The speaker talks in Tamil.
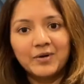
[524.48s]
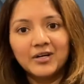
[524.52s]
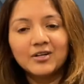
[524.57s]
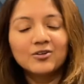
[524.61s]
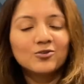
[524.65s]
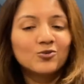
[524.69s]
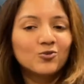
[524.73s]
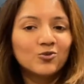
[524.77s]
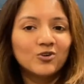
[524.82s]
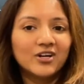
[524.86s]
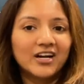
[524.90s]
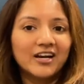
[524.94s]

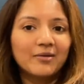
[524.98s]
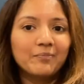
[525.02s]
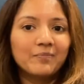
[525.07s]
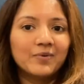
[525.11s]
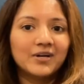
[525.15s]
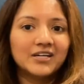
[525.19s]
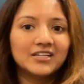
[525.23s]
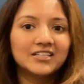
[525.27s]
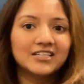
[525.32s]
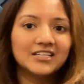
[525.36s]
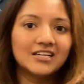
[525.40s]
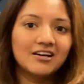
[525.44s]
படுக்கணும்னு
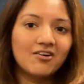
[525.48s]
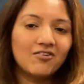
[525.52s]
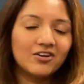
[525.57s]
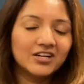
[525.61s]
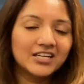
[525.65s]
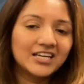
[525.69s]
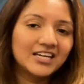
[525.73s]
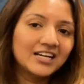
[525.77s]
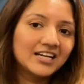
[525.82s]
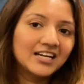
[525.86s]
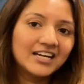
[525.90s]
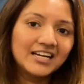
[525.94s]
நினைப்பார் அவர்
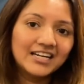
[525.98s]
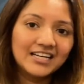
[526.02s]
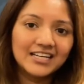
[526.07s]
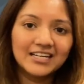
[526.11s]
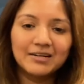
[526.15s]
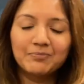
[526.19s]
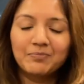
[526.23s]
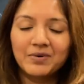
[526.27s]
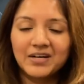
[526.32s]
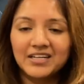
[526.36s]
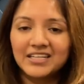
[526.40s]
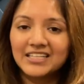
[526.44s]
கிட்ட
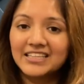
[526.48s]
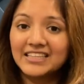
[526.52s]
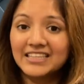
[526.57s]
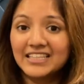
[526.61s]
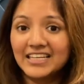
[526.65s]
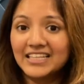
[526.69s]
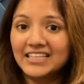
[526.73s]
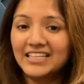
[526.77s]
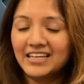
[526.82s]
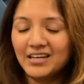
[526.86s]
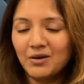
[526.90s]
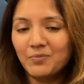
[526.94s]
இருப்பார் இந்த
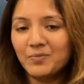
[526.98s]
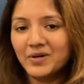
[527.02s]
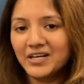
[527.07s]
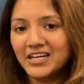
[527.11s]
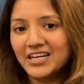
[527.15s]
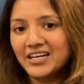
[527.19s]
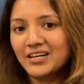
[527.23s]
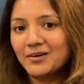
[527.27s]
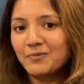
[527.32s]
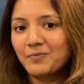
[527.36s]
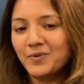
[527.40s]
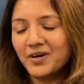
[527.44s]
இதெல்லாம்
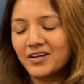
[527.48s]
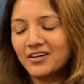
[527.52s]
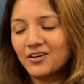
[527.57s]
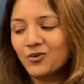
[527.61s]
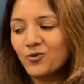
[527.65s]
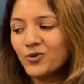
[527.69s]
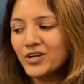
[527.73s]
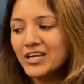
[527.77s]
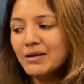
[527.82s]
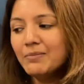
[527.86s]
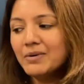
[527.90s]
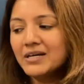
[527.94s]
பண்ணிட்டு இருப்பான்
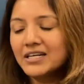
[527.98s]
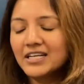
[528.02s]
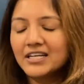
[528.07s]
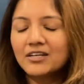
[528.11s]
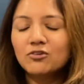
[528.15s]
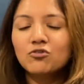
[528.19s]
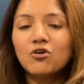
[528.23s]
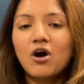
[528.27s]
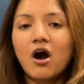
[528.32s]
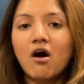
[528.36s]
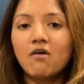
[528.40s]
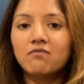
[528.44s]
ரவுடி பட்
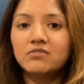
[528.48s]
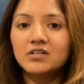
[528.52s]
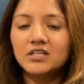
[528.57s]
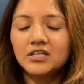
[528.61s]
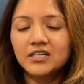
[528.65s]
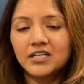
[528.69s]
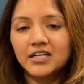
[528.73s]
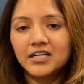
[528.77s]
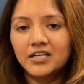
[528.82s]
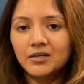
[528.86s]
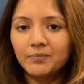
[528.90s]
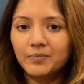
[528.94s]
இன்னும்
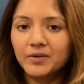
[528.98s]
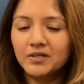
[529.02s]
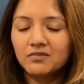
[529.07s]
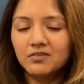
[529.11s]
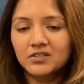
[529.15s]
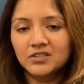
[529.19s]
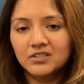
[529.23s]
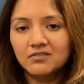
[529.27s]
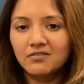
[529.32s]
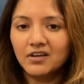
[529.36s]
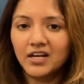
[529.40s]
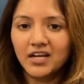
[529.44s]
அவங்க ரெண்டு பேர்
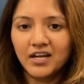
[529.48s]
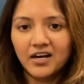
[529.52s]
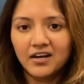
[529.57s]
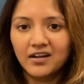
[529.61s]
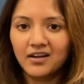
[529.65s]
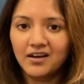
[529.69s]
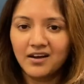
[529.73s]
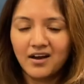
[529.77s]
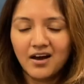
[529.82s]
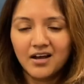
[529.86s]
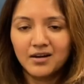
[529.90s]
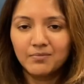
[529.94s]
வந்து விளையாட
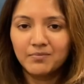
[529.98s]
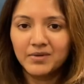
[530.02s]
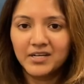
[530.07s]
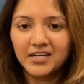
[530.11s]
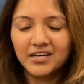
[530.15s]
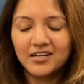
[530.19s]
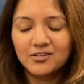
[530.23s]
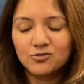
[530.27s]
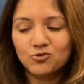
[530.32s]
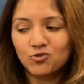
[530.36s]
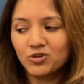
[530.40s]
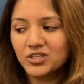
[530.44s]

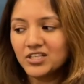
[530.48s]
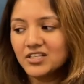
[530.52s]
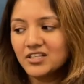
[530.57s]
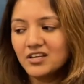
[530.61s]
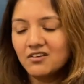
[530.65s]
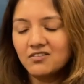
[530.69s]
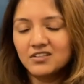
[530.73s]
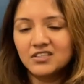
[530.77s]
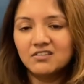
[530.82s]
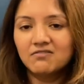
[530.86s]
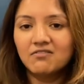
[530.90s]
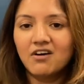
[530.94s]
ஆரம்பிக்கல ஸோ
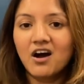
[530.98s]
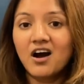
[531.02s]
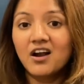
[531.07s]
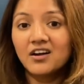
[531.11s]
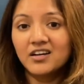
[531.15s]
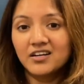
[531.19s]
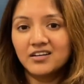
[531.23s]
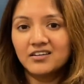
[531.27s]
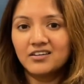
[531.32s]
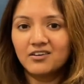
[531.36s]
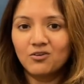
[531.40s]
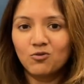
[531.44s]
இதுதான் வந்து
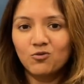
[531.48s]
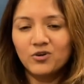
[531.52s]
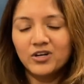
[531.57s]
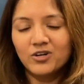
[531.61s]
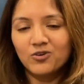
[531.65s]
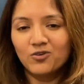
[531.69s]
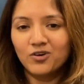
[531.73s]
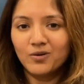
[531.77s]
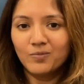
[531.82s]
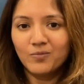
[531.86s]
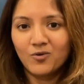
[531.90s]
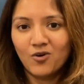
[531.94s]
வான் அண்ட்
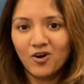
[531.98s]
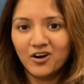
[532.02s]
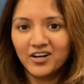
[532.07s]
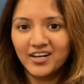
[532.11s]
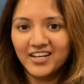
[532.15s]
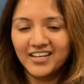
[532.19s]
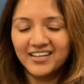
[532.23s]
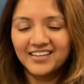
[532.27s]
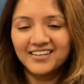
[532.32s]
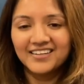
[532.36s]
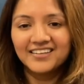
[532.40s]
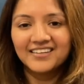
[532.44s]
ரவுடியோட
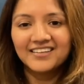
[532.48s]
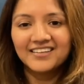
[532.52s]
பாண்டிங்